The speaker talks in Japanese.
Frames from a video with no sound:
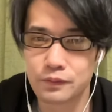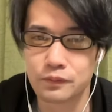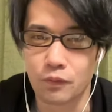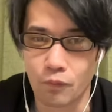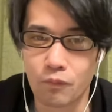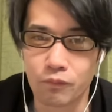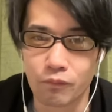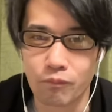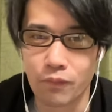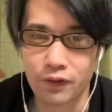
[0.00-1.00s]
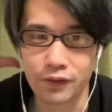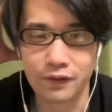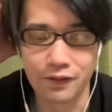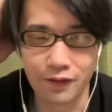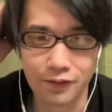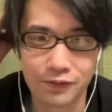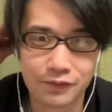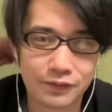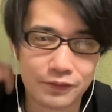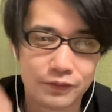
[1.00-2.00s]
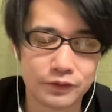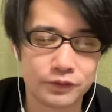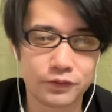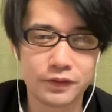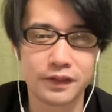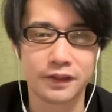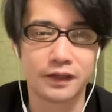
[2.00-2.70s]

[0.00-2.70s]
ほんほんまに。はい。そではね。